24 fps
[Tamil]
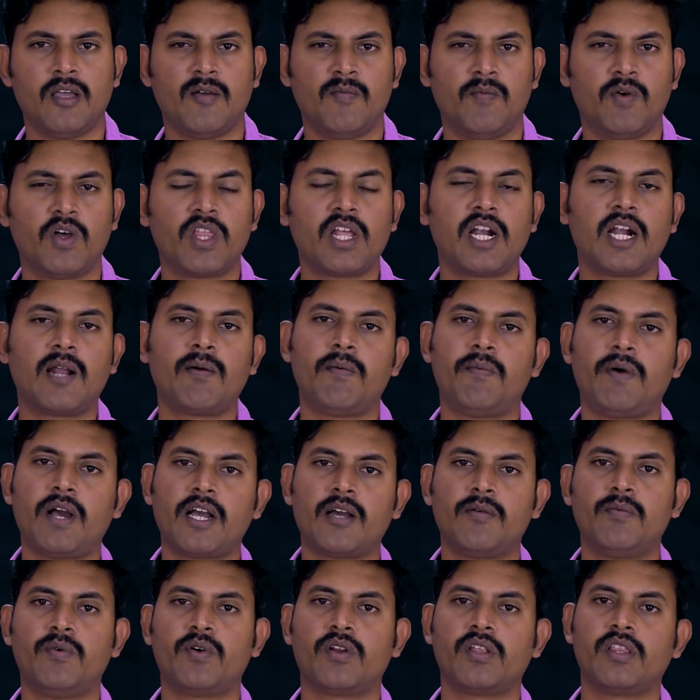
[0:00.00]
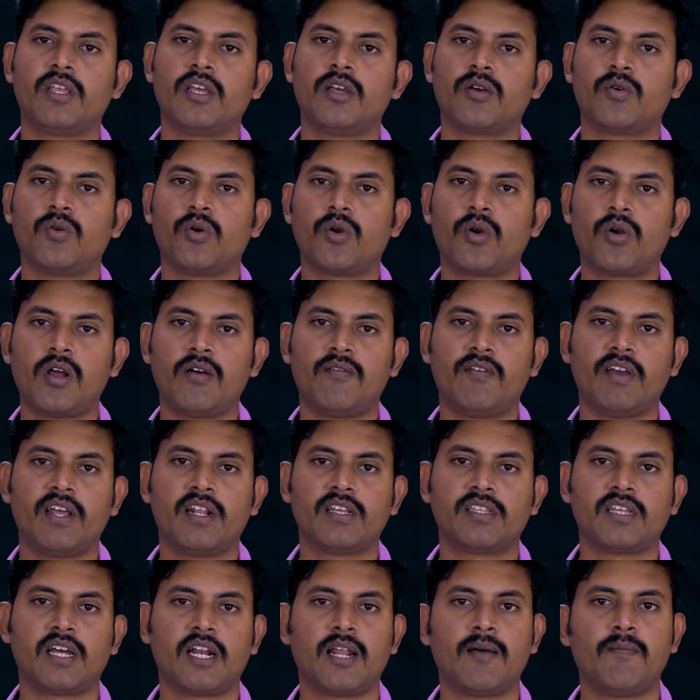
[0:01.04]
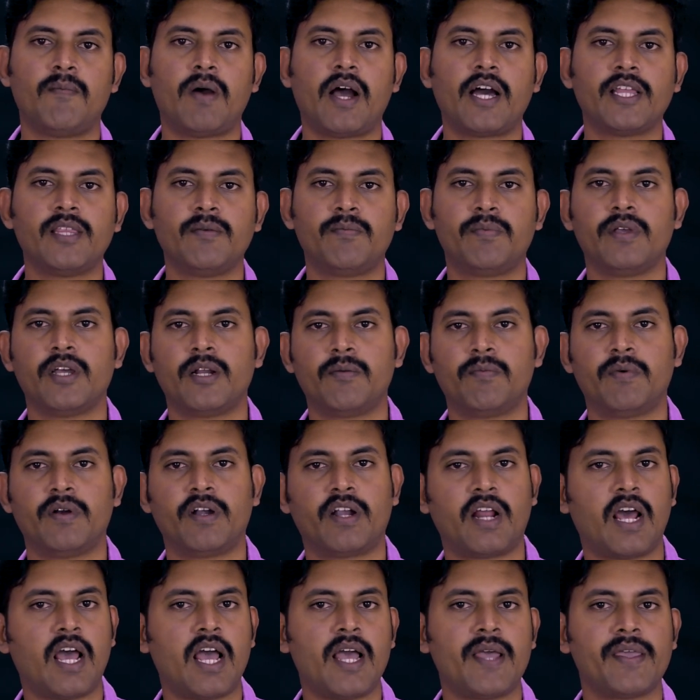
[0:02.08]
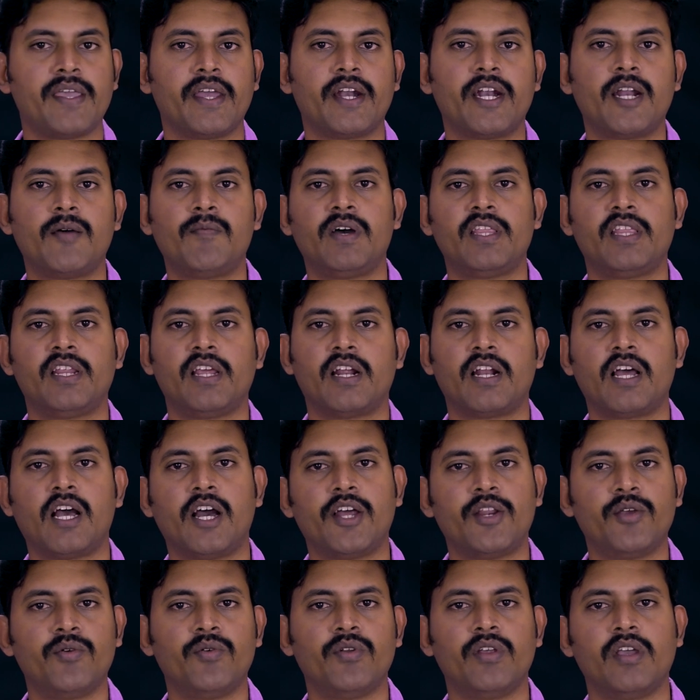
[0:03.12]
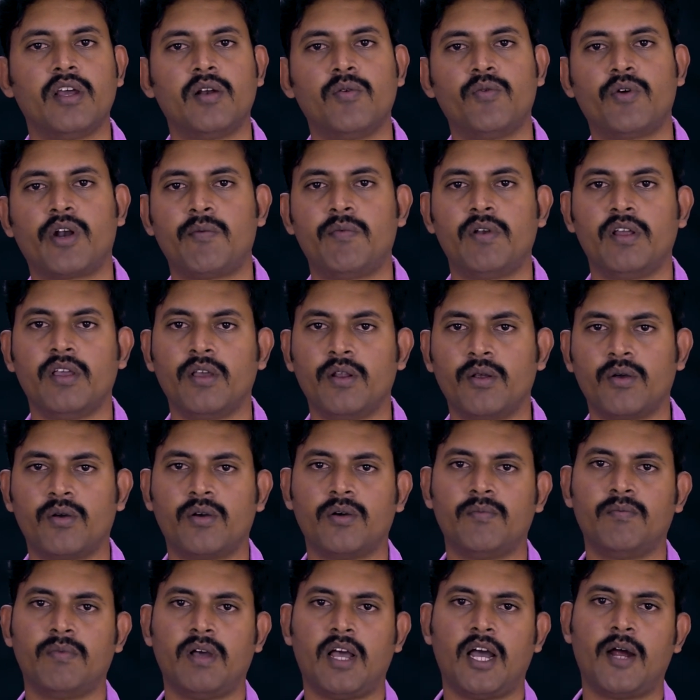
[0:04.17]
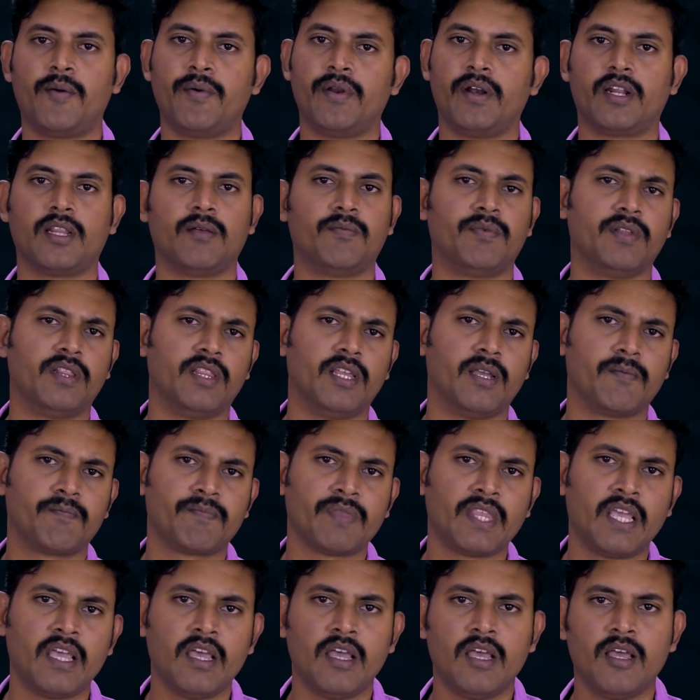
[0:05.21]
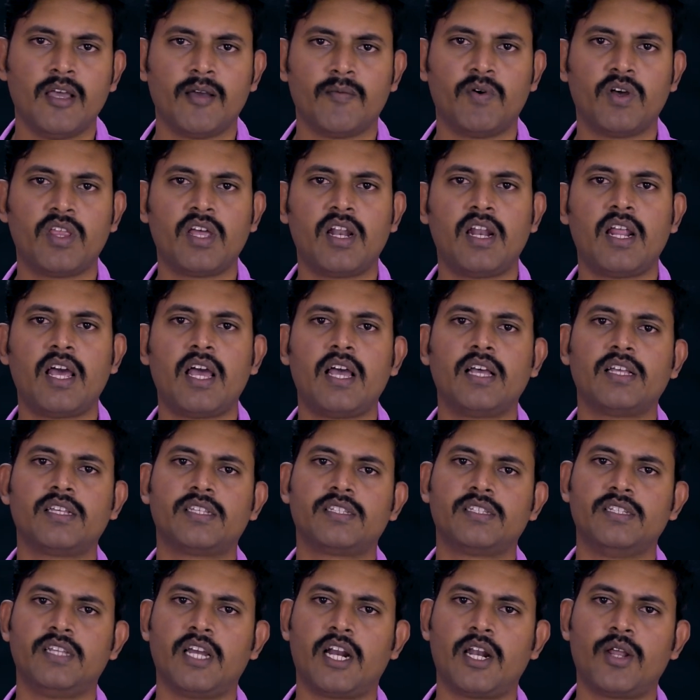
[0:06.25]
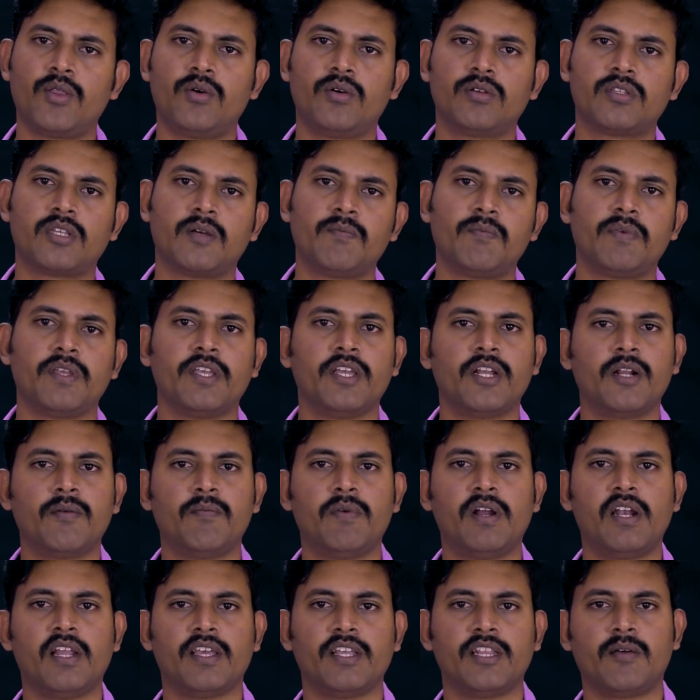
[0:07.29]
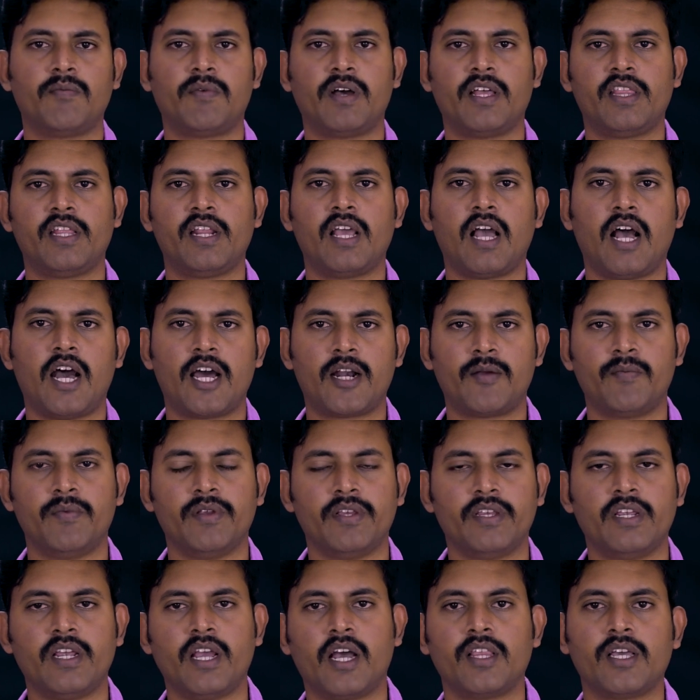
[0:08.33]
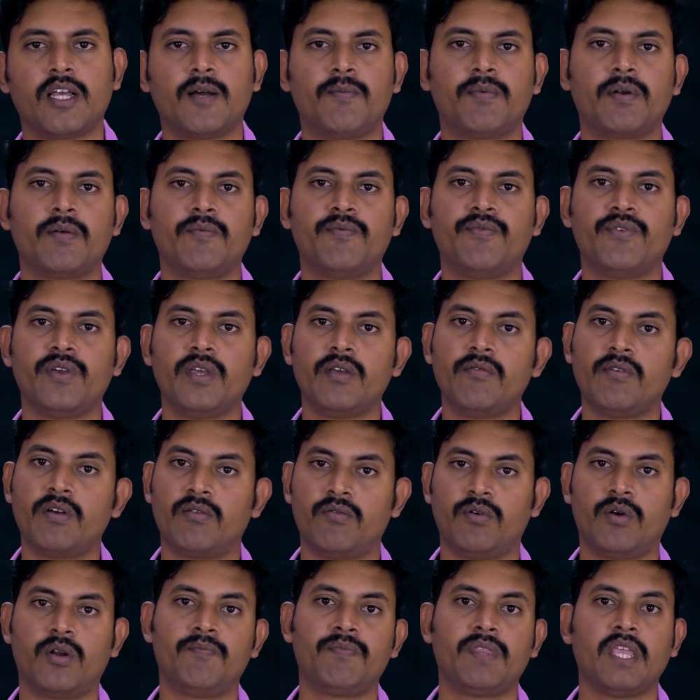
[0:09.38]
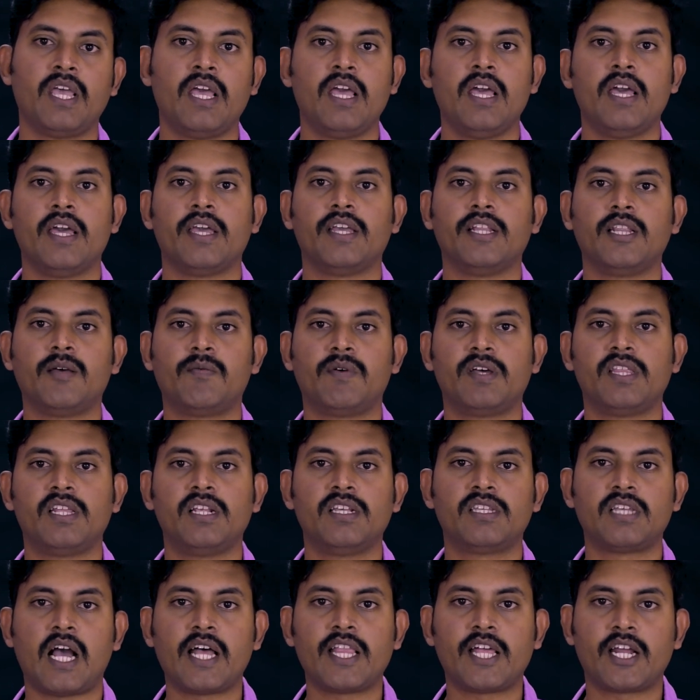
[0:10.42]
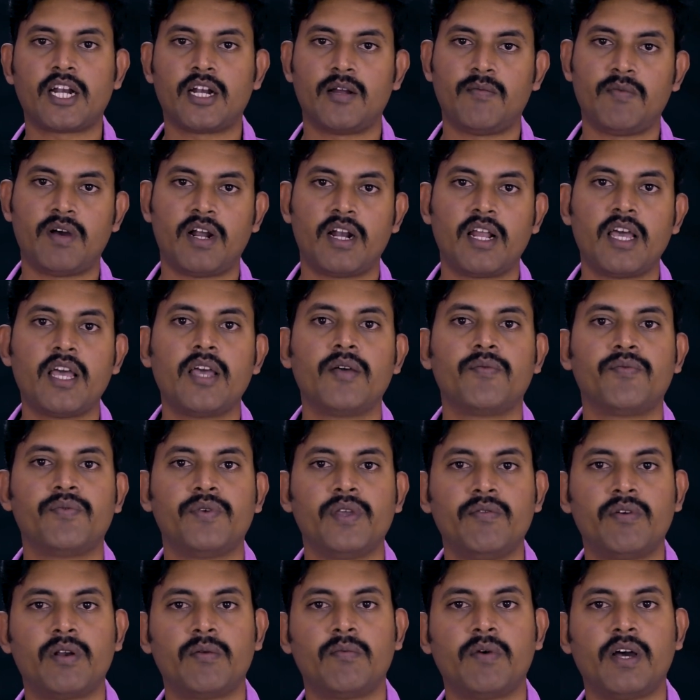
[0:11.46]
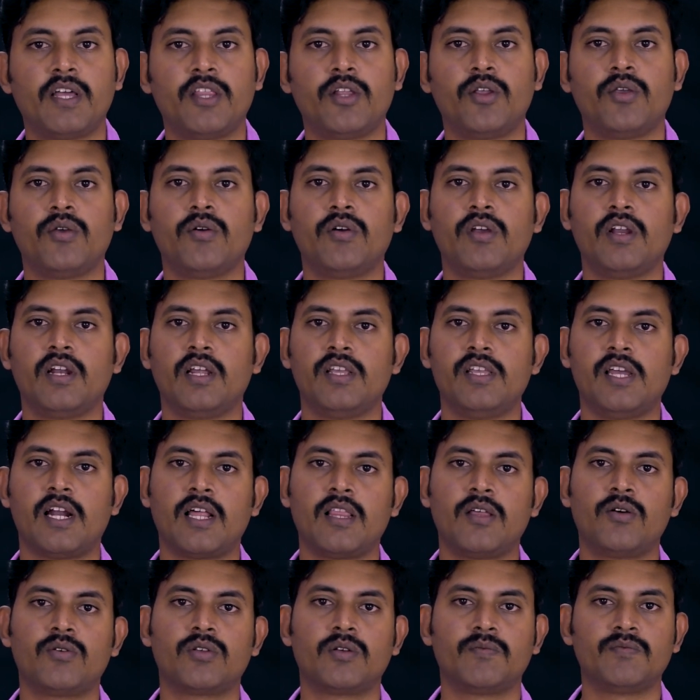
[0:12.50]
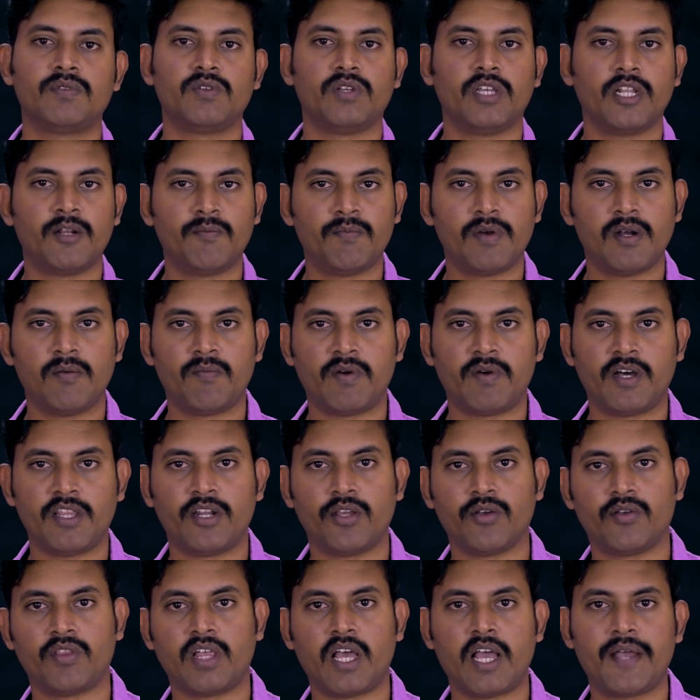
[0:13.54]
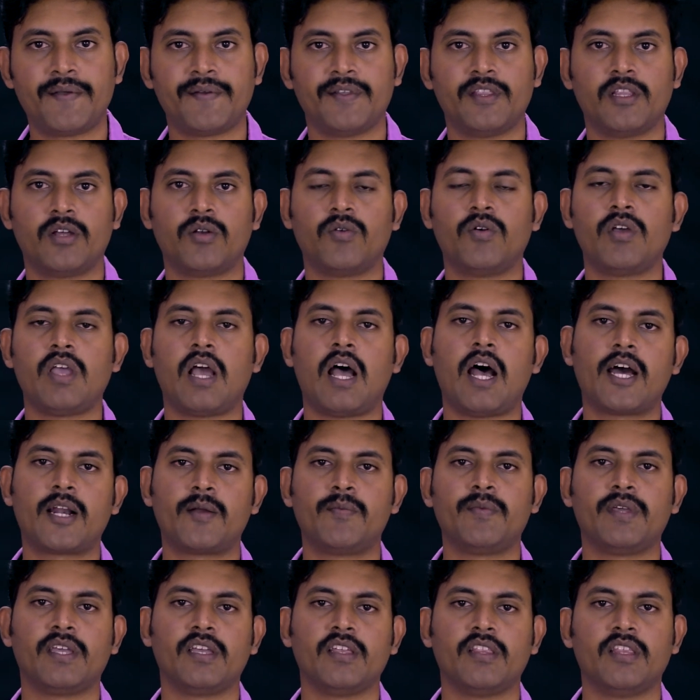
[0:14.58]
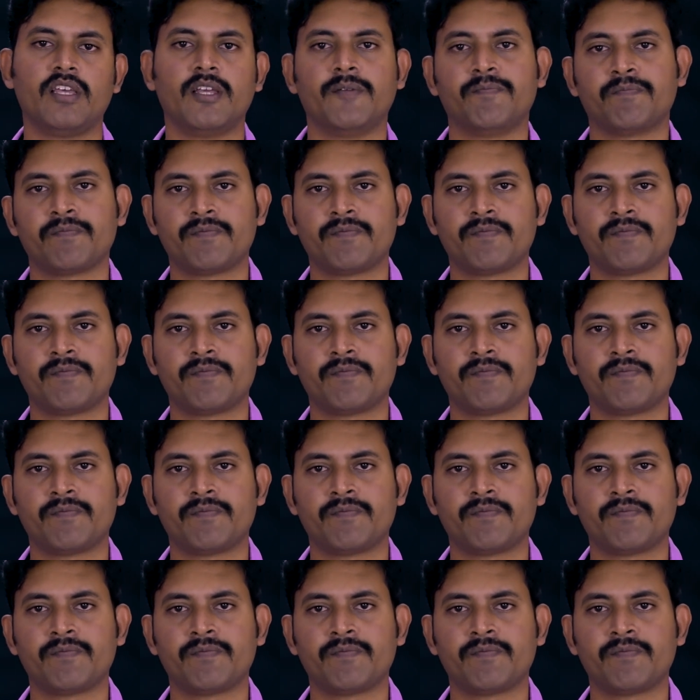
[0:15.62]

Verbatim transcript: முதல்ல நம்ம பார்க்க போகிறது கொரோனா வைரஸால் பாதிப்பு ஏற்பட்டால் என்ன மாதிரியான அறிகுறிகள் உடம்புல இருக்கும் அப்படின்றத பற்றி முதல்ல ஜலதோஷம் இருமல் இந்த மாதிரி ஆரம்பித்து அதுக்கப்புறம் ஃபீவர் வரும் இந்த மாதிரி சாதாரணமான ஃபீவர் மாதிரியோ இல்லை ஜலதோஷம் இருமல் மாதிரியோ தான் இந்த நோய் ஆரம்பிக்குது